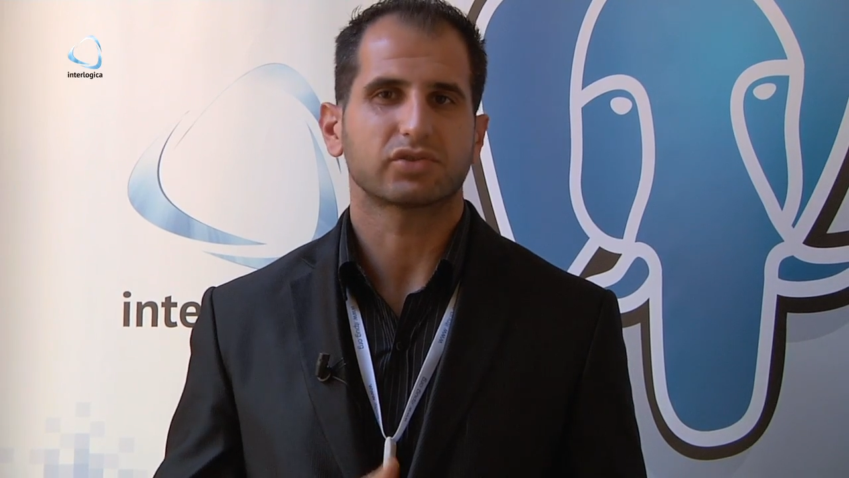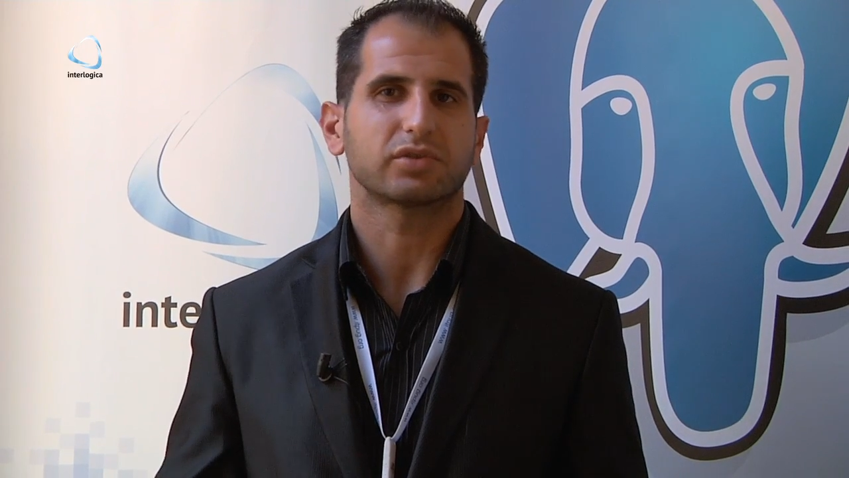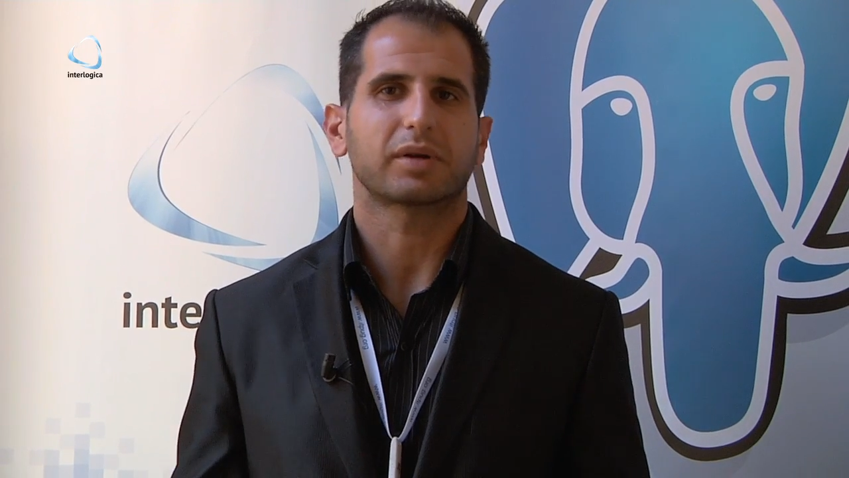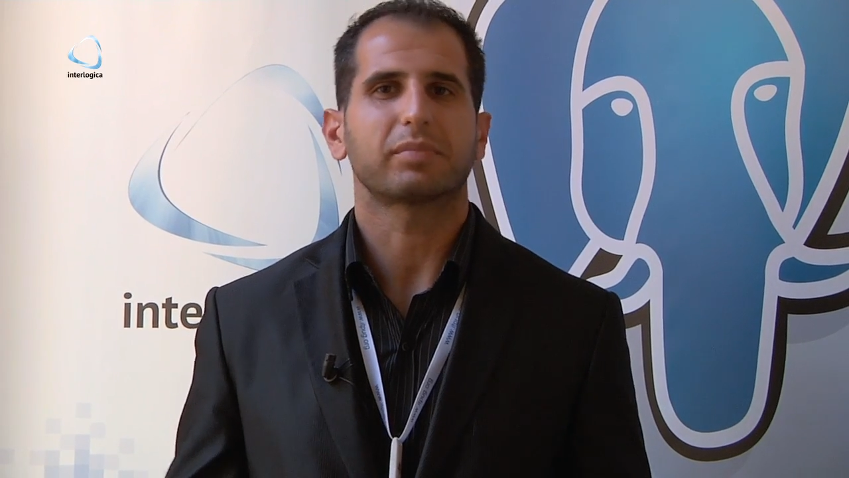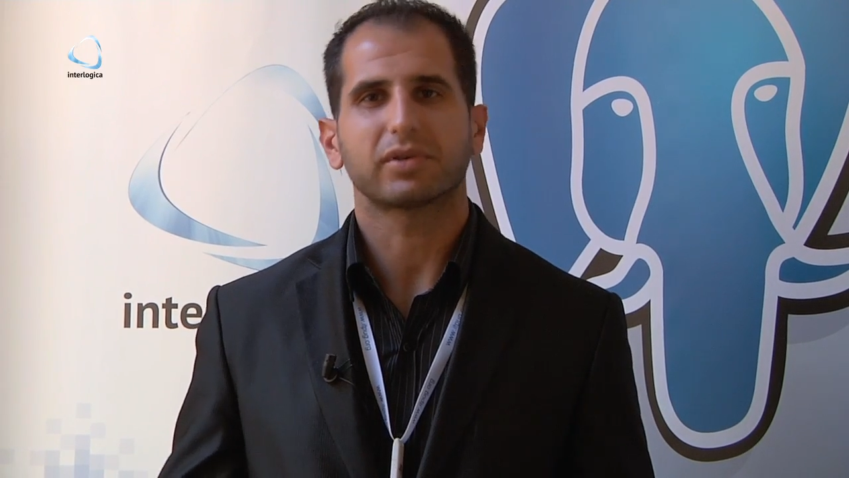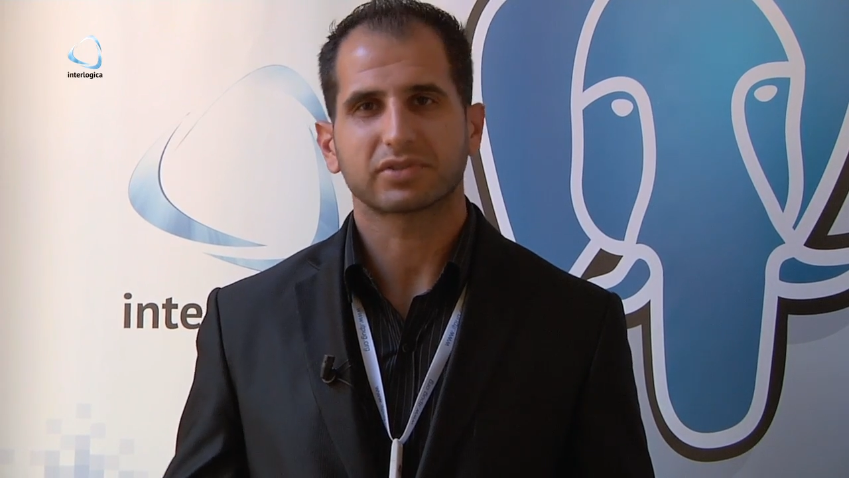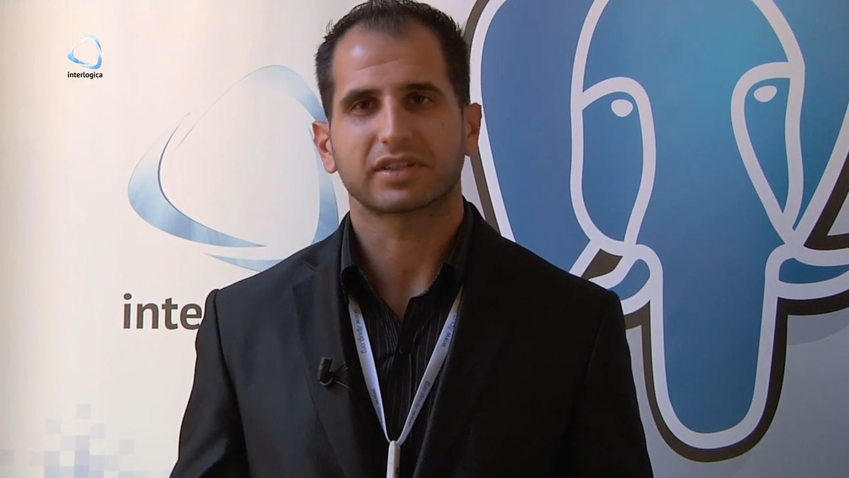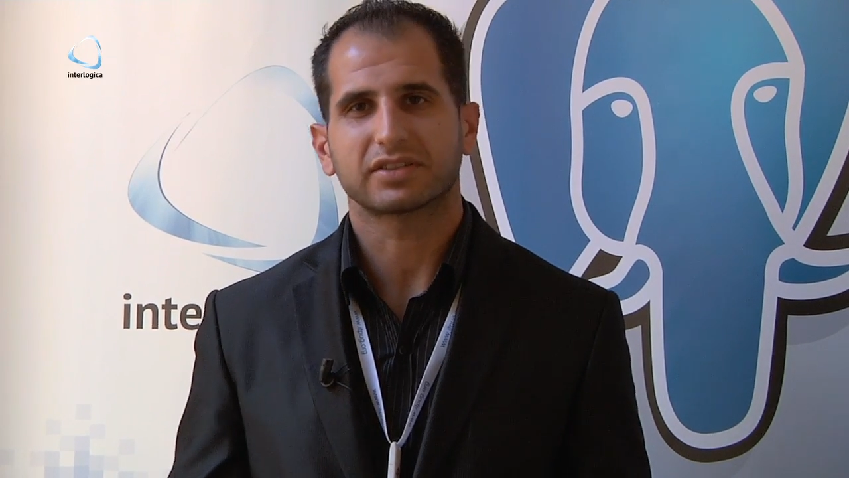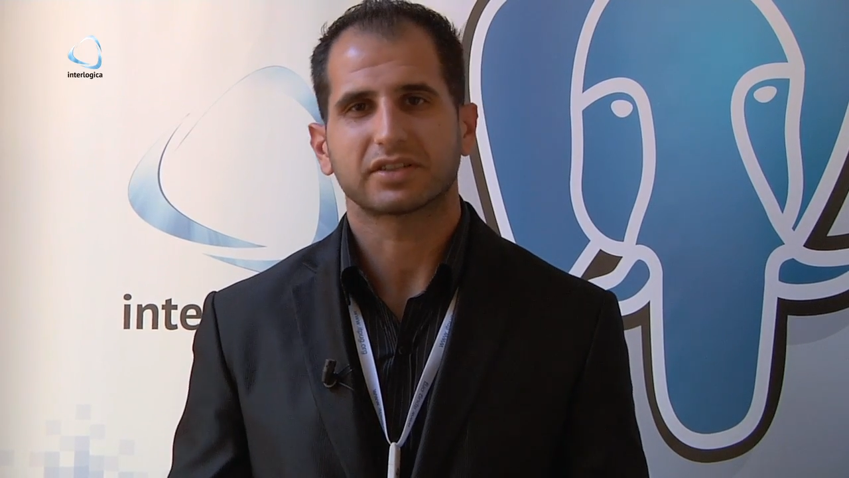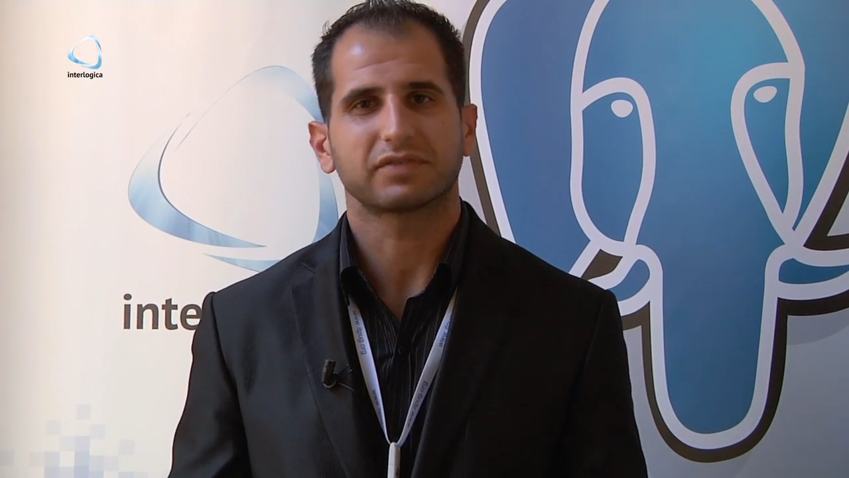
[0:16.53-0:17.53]
sopra
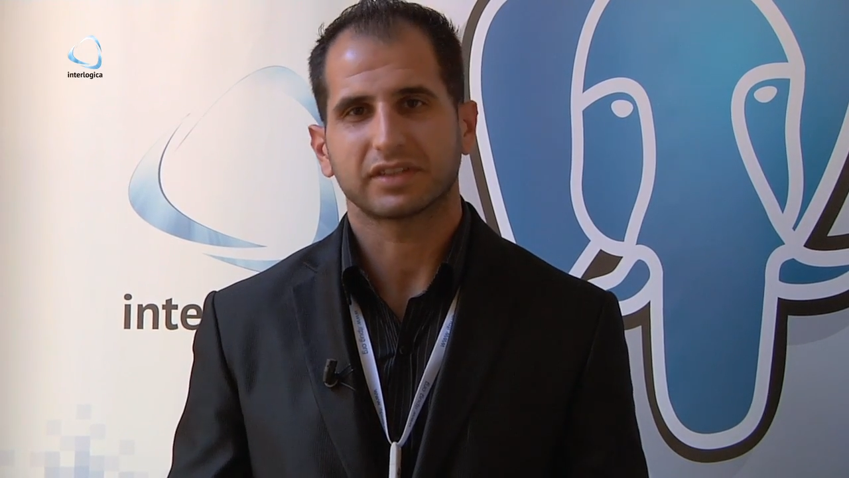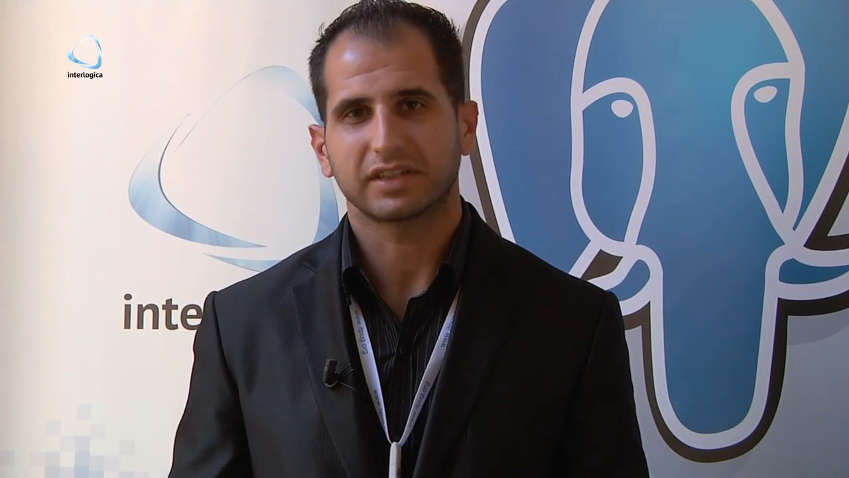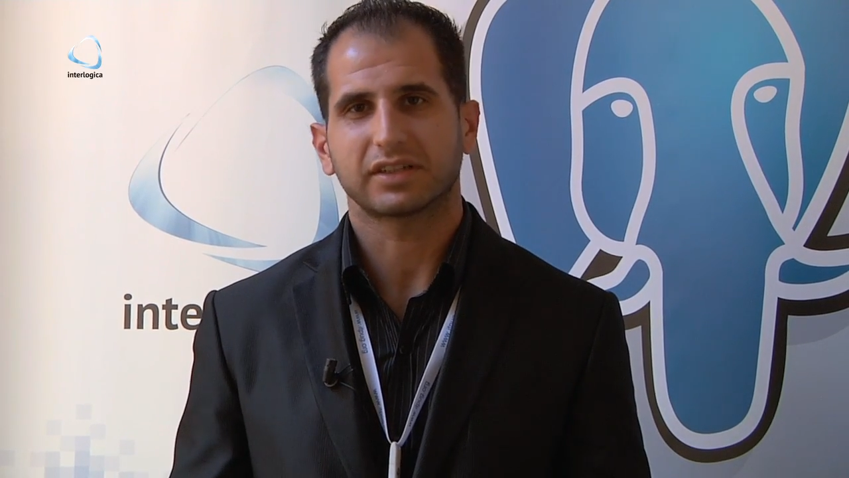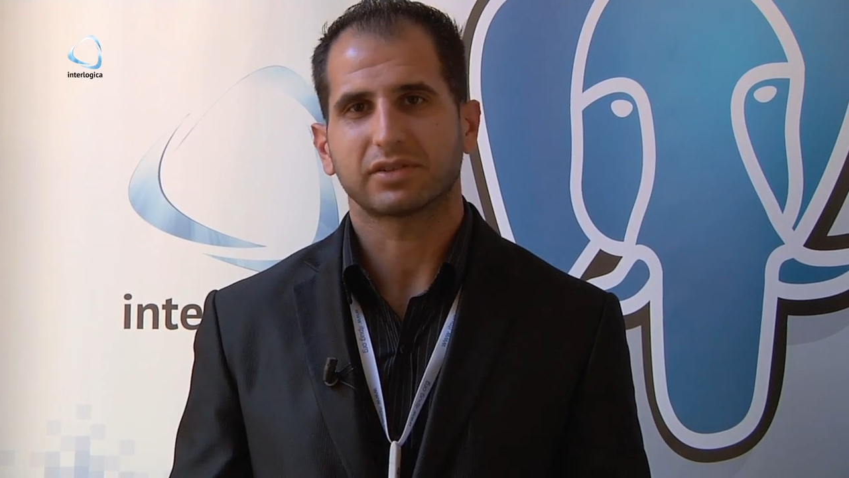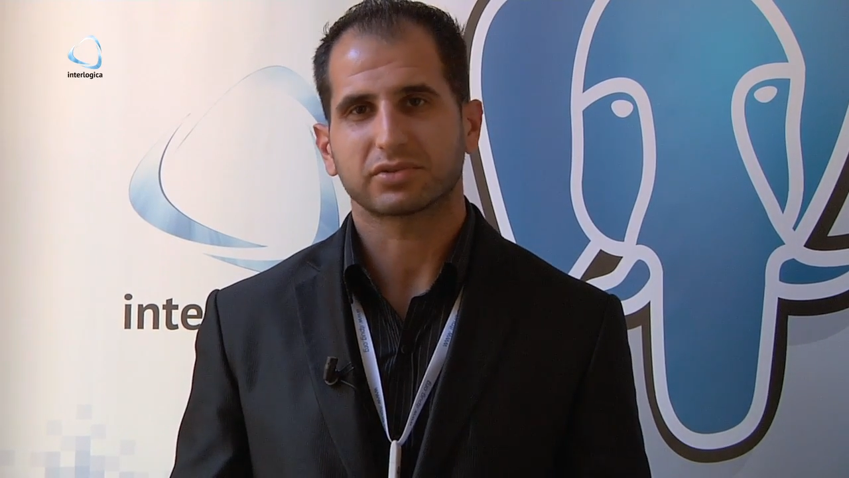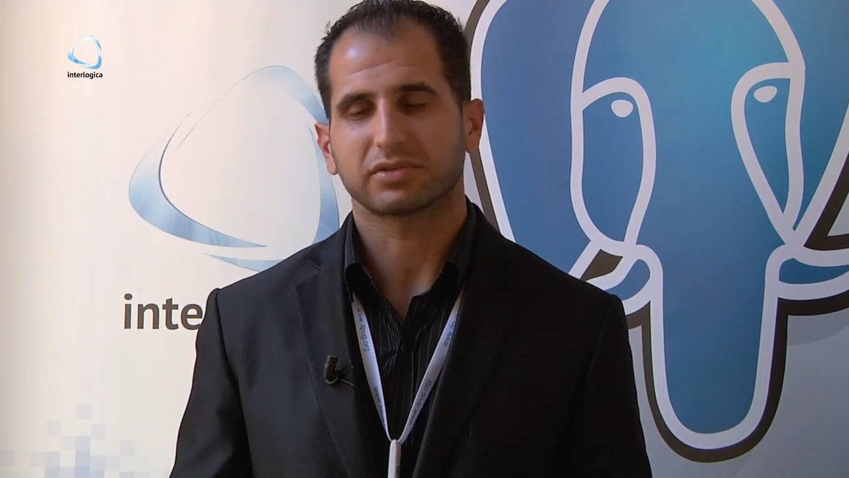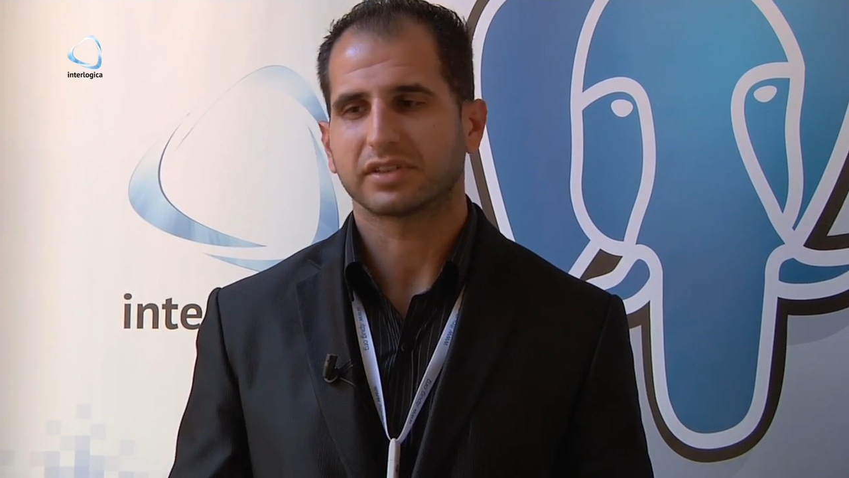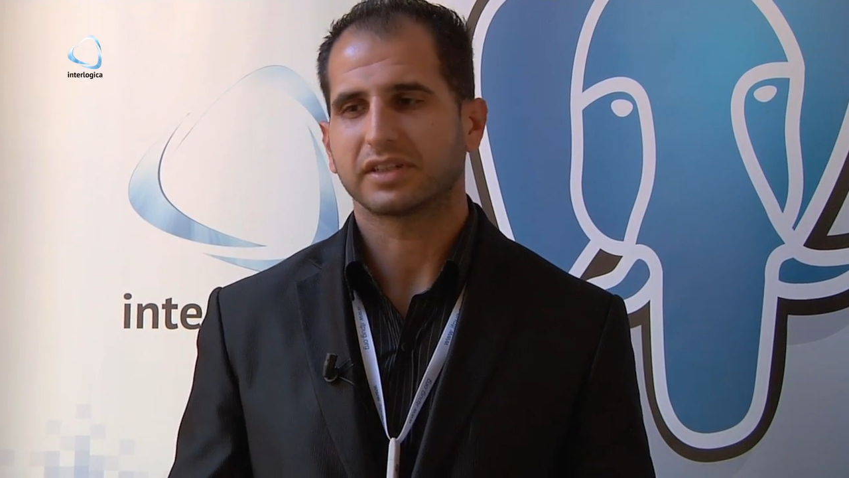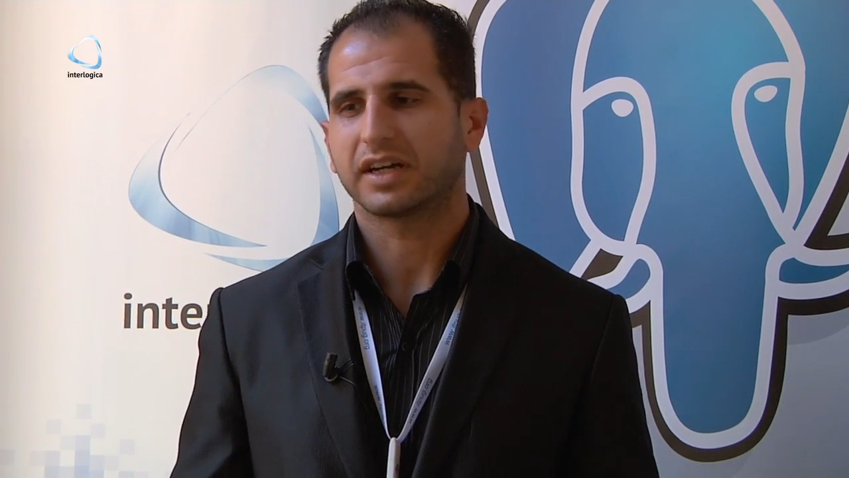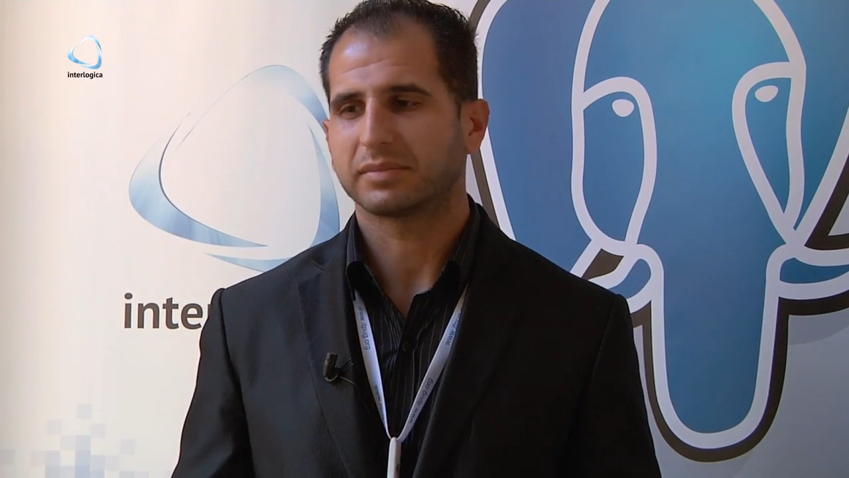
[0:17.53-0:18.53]
Postgres e vedere cosa
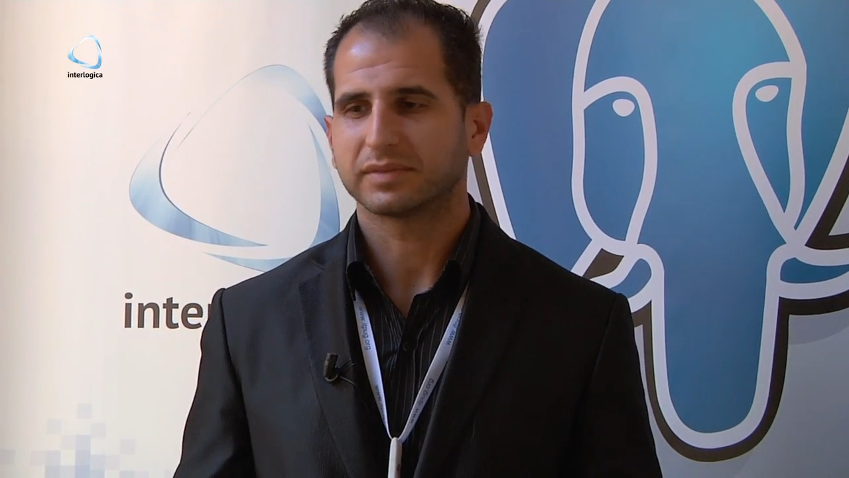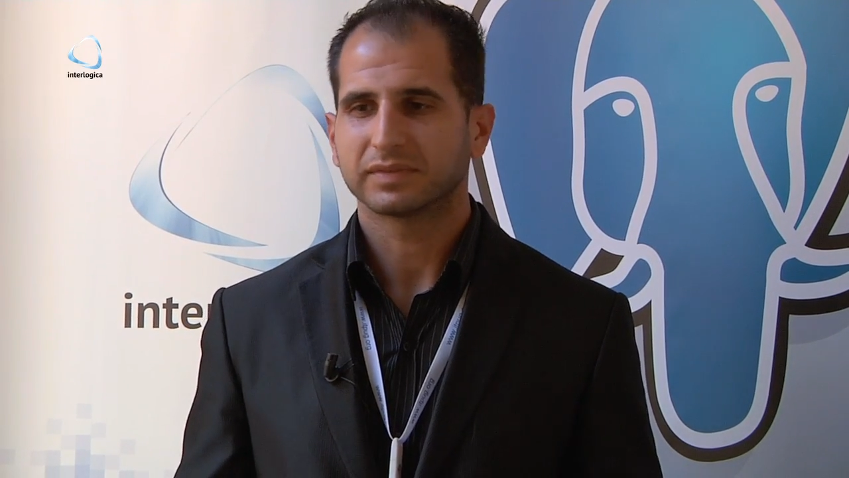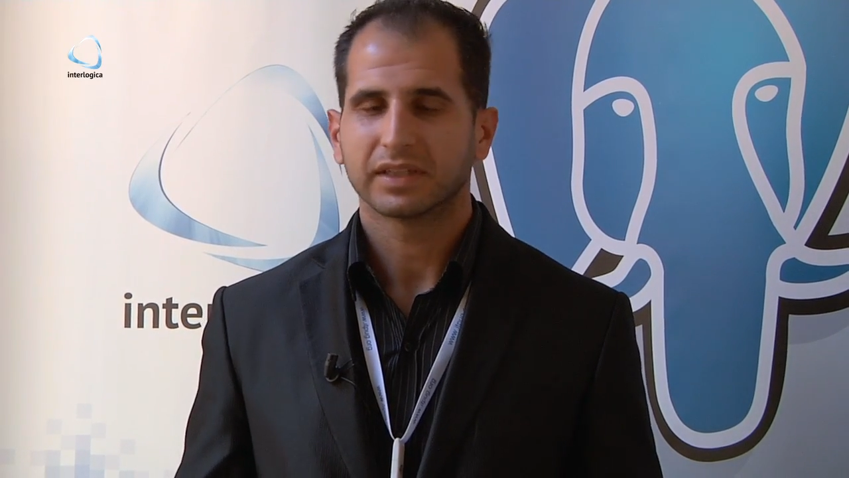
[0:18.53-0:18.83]
otteniamo.